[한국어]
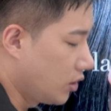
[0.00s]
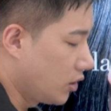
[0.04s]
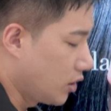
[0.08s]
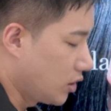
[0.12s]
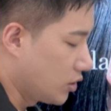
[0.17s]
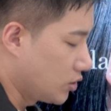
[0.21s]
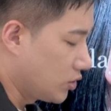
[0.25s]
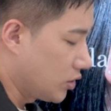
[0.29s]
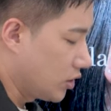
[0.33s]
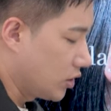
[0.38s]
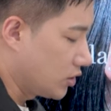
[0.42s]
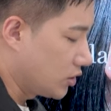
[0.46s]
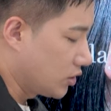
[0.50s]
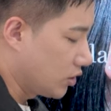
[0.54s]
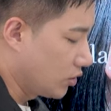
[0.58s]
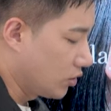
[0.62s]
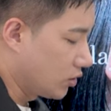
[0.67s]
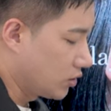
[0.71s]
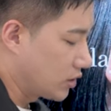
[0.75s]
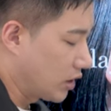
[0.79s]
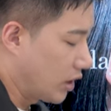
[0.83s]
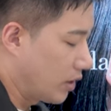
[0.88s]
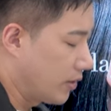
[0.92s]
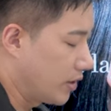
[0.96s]

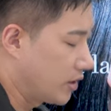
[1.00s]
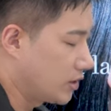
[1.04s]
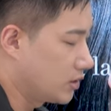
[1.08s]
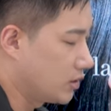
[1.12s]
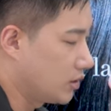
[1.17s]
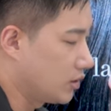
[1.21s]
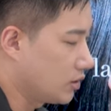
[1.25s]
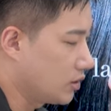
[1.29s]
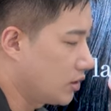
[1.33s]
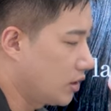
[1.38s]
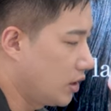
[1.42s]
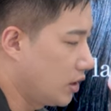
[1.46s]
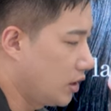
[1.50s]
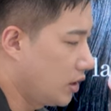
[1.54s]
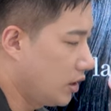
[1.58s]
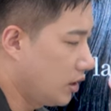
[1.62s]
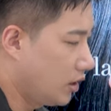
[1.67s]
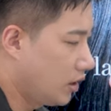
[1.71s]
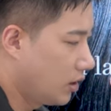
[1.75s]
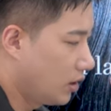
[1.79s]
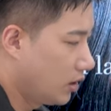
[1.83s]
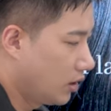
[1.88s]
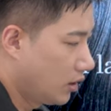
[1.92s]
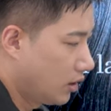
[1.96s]
그라듀에이션을 잡았을 때,
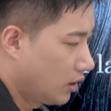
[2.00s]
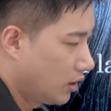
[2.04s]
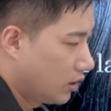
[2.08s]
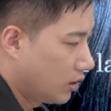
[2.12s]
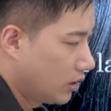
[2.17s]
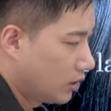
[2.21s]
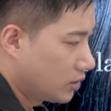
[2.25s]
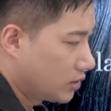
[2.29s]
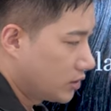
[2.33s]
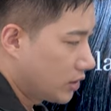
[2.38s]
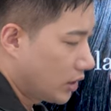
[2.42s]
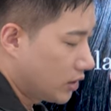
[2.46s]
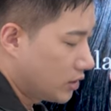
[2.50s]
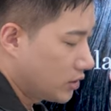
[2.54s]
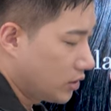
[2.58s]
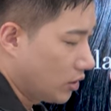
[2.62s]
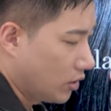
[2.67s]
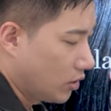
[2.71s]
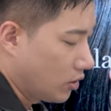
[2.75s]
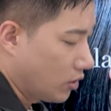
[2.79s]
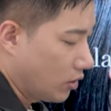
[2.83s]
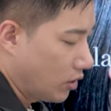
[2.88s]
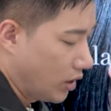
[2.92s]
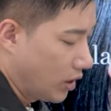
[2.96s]

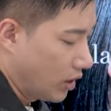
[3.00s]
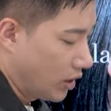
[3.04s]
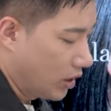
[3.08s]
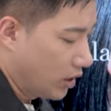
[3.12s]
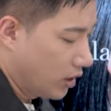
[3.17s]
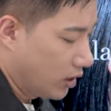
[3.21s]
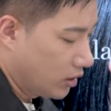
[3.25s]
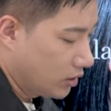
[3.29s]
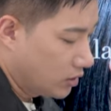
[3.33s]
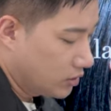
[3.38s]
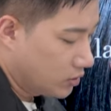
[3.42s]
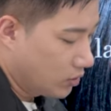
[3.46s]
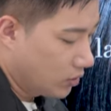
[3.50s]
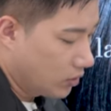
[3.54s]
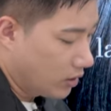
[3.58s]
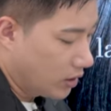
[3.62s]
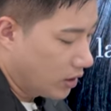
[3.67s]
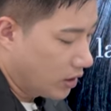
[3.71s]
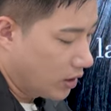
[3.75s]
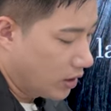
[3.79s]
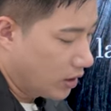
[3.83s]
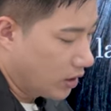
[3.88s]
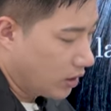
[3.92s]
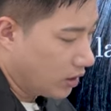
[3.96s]
섹션과
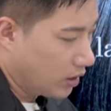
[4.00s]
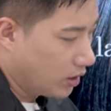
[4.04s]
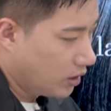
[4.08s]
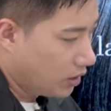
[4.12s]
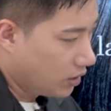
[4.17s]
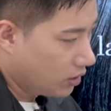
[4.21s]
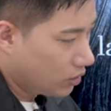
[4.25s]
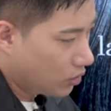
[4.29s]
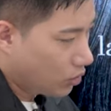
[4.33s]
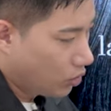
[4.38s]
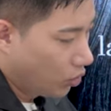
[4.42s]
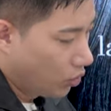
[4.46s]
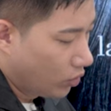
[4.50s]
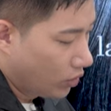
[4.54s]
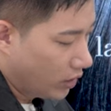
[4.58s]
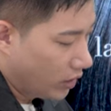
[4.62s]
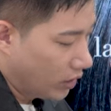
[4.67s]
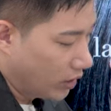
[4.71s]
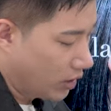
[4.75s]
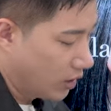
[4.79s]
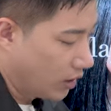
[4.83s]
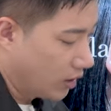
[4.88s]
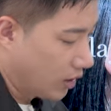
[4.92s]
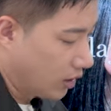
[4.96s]
손가락이
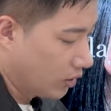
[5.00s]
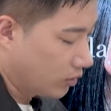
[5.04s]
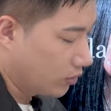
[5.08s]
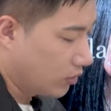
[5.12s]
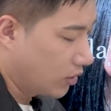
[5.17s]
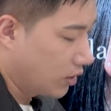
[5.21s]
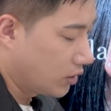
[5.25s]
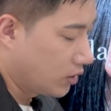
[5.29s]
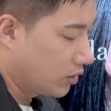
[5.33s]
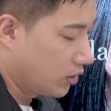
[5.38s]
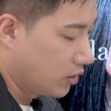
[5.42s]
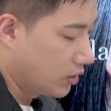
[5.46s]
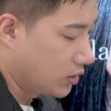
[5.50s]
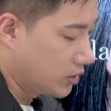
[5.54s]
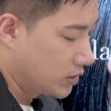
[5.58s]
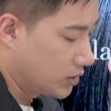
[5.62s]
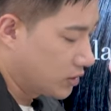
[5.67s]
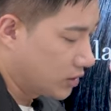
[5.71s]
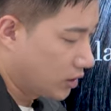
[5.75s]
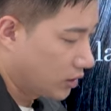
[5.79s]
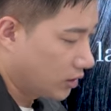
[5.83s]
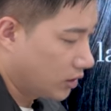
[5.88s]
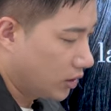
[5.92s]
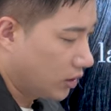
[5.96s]
동일한 각도에 떨어진
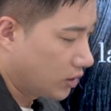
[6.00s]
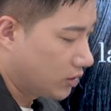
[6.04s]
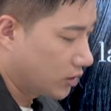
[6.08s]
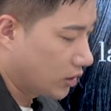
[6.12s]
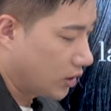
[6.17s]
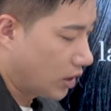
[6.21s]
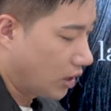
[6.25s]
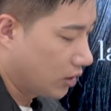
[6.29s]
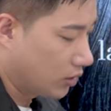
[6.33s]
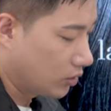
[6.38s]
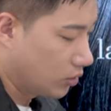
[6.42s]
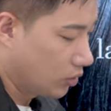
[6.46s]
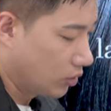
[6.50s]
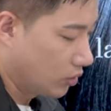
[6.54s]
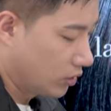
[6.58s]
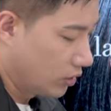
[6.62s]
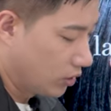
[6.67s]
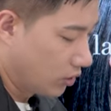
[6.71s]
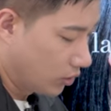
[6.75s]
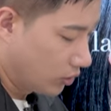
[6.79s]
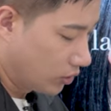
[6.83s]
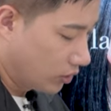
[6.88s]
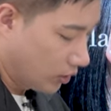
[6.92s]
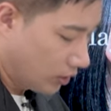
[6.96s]
상태에서
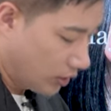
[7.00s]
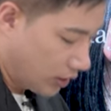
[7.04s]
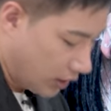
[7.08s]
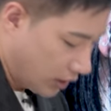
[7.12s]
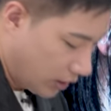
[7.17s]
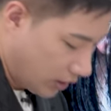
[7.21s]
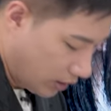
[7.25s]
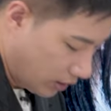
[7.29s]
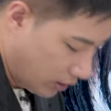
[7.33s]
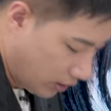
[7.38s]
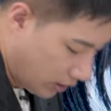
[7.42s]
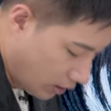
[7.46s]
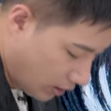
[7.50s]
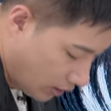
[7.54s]
각도는 어떻게?